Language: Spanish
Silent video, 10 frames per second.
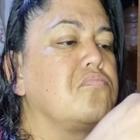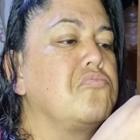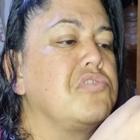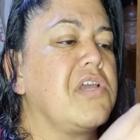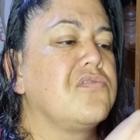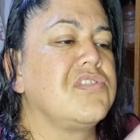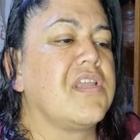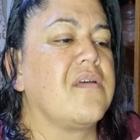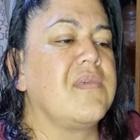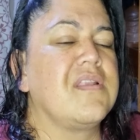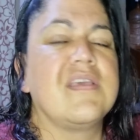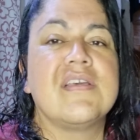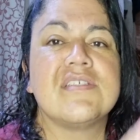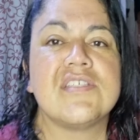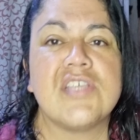No, ya no cierra bien.
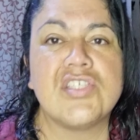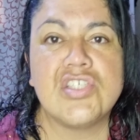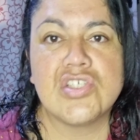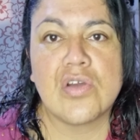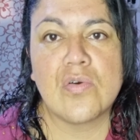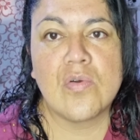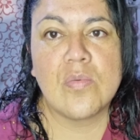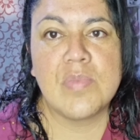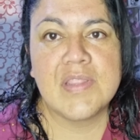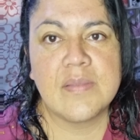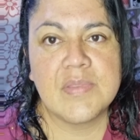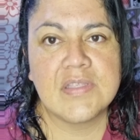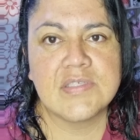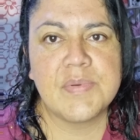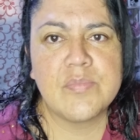Que se chicharro
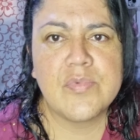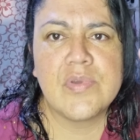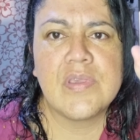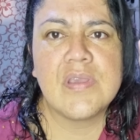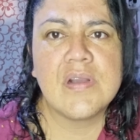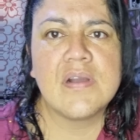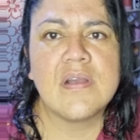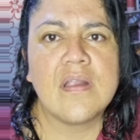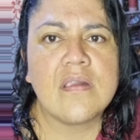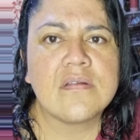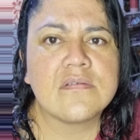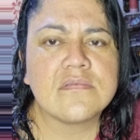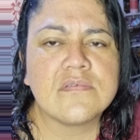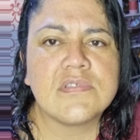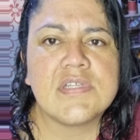completamente. Se ve muy...
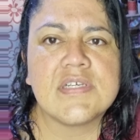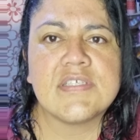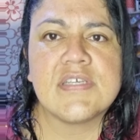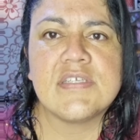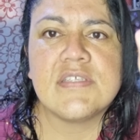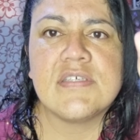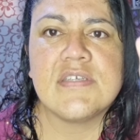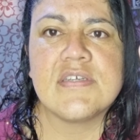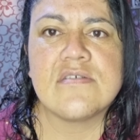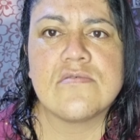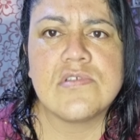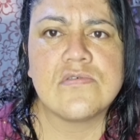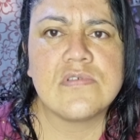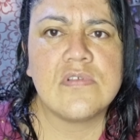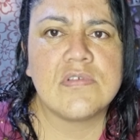No se alcanza a distinguir. Uy,
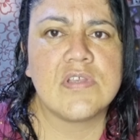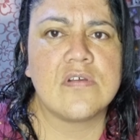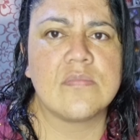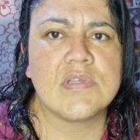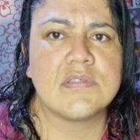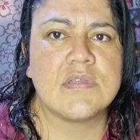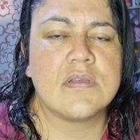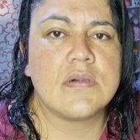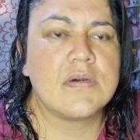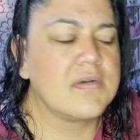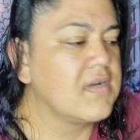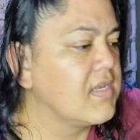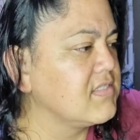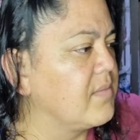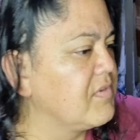no, lo acerco más.
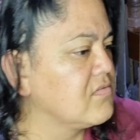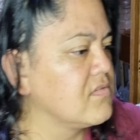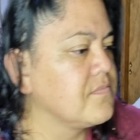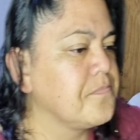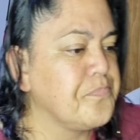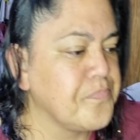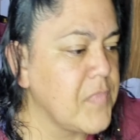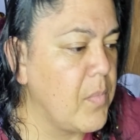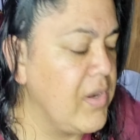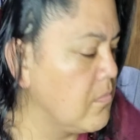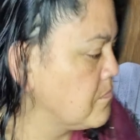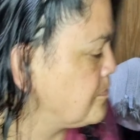Ahí está, amigos. Bueno.